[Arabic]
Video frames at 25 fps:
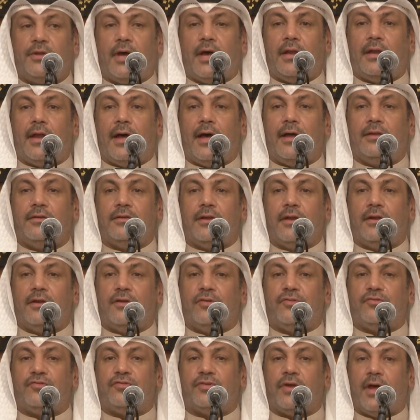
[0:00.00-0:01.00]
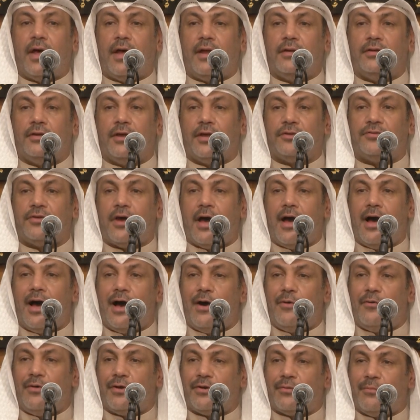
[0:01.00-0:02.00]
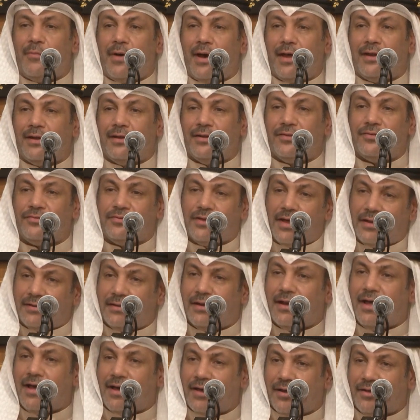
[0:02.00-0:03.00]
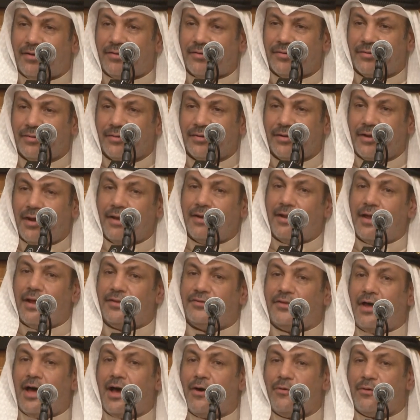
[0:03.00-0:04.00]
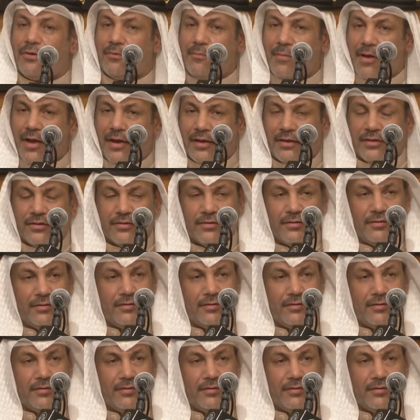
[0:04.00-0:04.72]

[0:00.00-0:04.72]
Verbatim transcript: على أن الإنسان يتحاور مع الإنسان الآخر يعني أتحاور معك